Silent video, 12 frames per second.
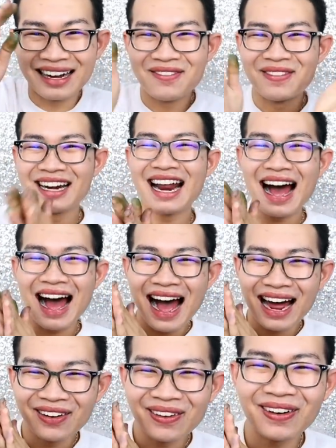ธรรมดา
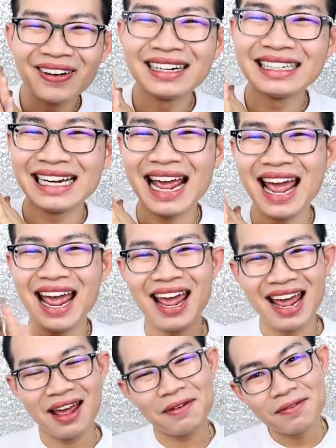ทุกคนเย่
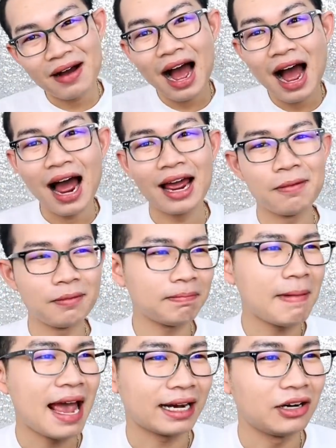บ๊ายบาย
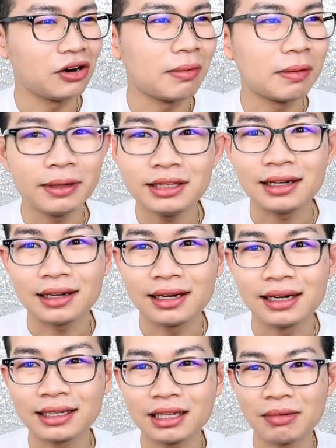แปลกดีเนาะมันไม่ติด
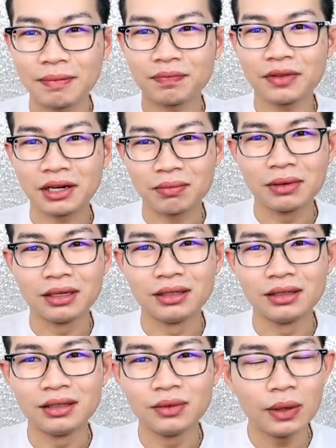ลิ้นนะแต่แบบติดมือ
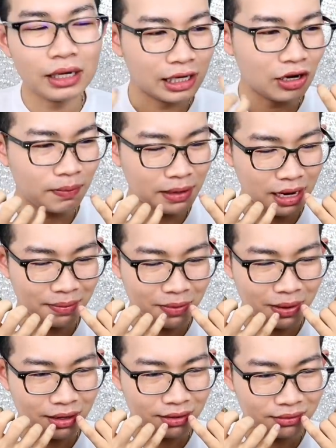หรือว่าลิ้นเราเป็นอะไรเป
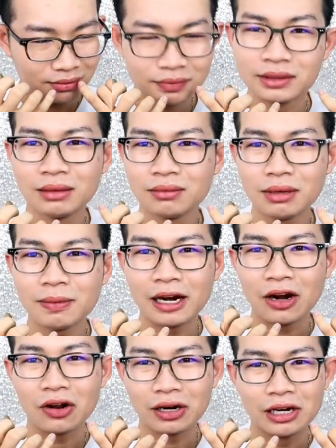ล่าวะไม่เป็น
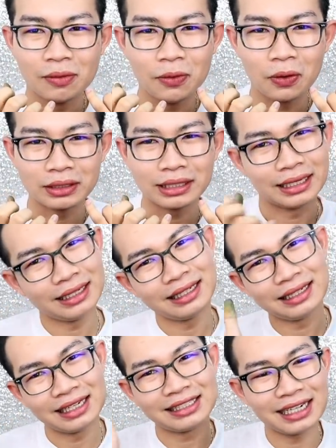ไรหรอกลิ้นเราปกติ
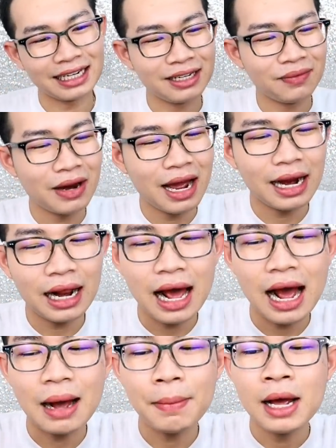แล้วเจอกันคลิปหน้านะค
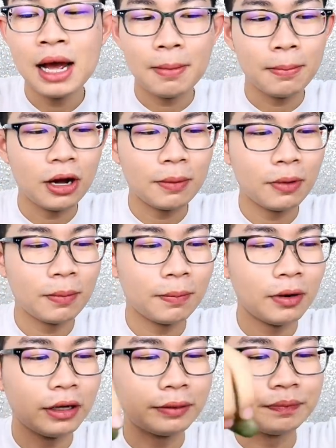รับป้อ
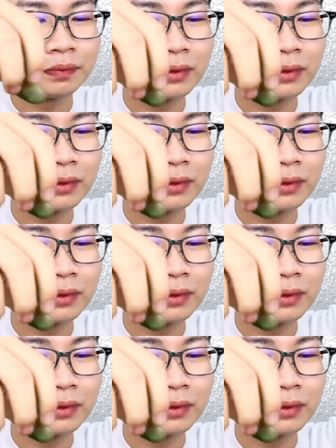น